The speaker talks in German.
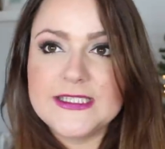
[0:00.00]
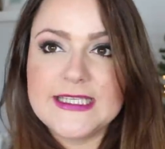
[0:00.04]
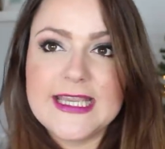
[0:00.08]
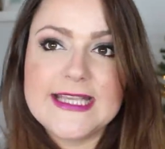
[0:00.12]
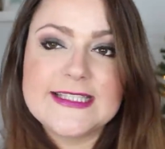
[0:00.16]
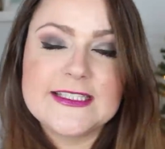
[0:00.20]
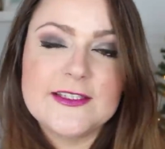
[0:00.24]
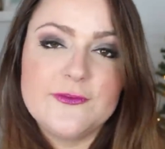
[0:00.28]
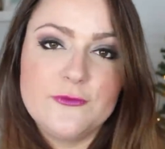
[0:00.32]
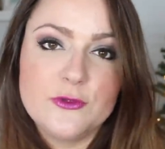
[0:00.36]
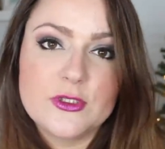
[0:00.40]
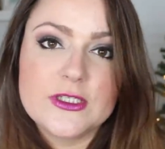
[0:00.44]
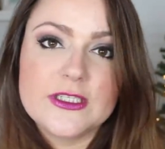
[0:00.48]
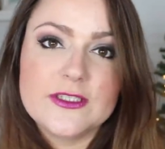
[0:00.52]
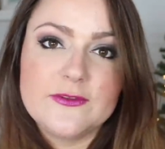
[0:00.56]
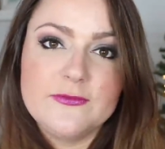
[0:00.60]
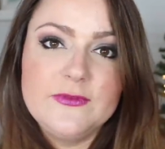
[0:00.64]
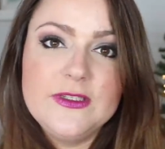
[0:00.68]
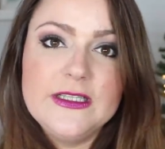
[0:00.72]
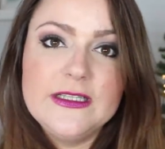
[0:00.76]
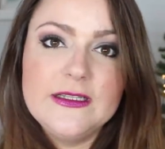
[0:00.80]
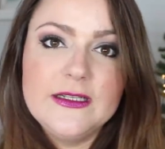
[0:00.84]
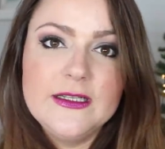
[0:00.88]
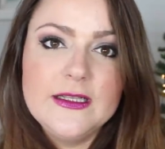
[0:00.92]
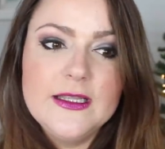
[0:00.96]
Ich esse wirklich
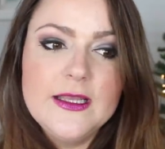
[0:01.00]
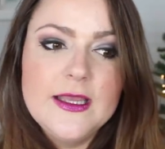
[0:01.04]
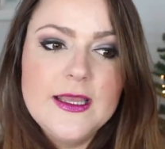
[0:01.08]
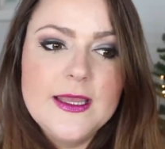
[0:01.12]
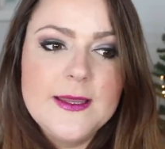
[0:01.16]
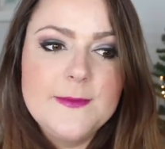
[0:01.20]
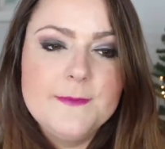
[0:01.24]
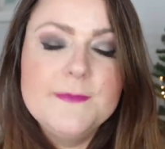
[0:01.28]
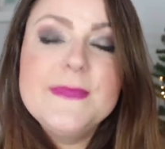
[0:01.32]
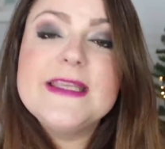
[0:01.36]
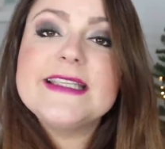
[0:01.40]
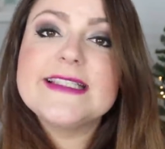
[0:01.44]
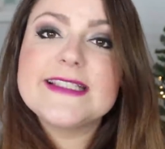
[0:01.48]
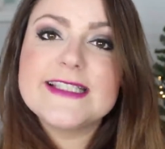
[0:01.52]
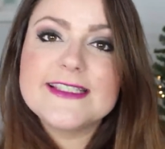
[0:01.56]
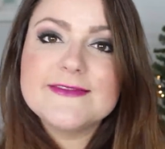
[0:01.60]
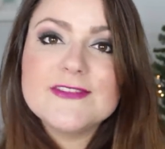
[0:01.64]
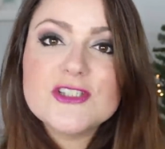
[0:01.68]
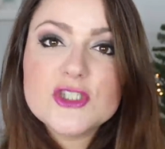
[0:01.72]
viel Mist